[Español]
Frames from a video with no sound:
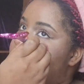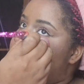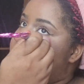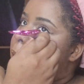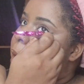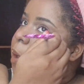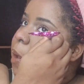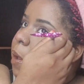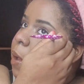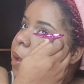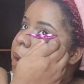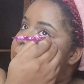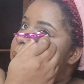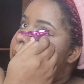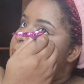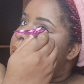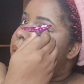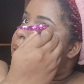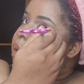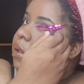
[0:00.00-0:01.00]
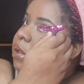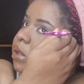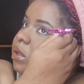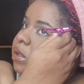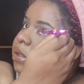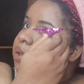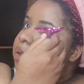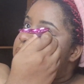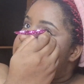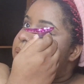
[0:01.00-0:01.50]
Bueno, y ahora nos ponemos
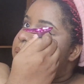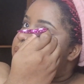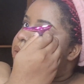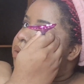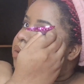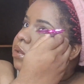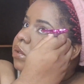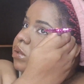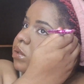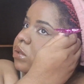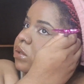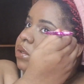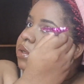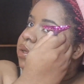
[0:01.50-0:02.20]
colorete. Este colorete